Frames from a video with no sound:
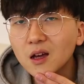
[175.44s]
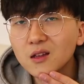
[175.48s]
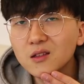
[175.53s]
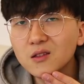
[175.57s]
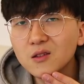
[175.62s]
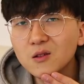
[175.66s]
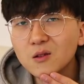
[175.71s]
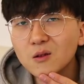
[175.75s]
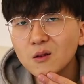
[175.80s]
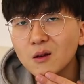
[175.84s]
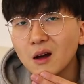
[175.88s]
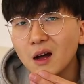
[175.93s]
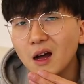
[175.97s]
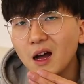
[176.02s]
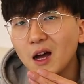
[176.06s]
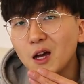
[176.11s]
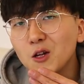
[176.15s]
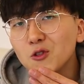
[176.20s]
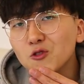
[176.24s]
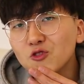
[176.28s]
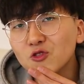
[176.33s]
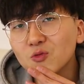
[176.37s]
아니 이거
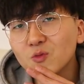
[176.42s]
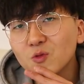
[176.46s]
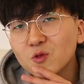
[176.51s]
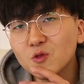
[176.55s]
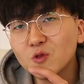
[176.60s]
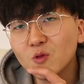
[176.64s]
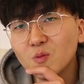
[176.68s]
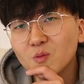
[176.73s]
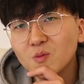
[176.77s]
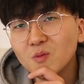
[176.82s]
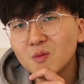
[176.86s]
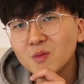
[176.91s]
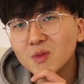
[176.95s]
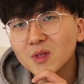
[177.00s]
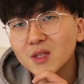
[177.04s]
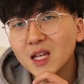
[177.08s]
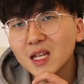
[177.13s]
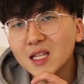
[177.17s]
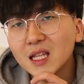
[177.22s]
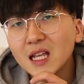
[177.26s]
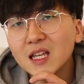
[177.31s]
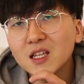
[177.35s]
하루쯤은 좀
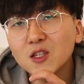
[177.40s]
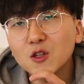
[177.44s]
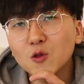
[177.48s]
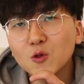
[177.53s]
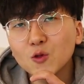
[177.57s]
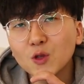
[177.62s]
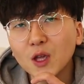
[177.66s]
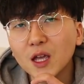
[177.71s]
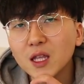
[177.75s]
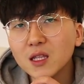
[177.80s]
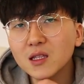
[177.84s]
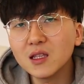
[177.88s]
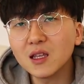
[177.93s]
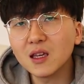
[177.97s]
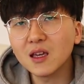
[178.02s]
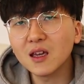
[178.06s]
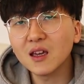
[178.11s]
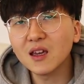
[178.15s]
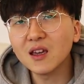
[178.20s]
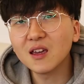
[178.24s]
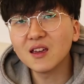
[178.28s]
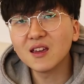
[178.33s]
땡땡이 쳐도
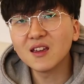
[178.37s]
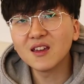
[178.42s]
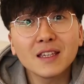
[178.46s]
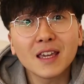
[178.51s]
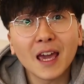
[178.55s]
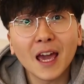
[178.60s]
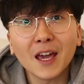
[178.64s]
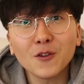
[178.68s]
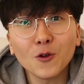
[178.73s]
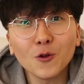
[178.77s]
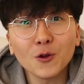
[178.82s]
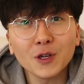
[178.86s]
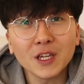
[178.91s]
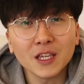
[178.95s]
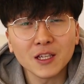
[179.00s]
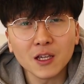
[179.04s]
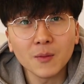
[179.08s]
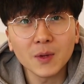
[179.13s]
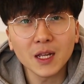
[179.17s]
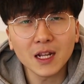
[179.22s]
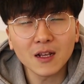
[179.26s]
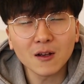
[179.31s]
되는데 개교
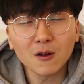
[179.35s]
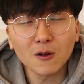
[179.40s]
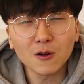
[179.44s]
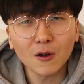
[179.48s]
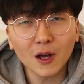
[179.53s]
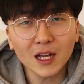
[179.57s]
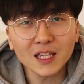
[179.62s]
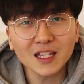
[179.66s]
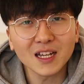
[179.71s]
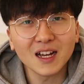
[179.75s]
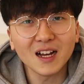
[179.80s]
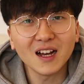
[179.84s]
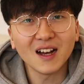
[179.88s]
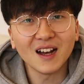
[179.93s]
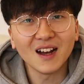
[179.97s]
기념일인 걸로 하자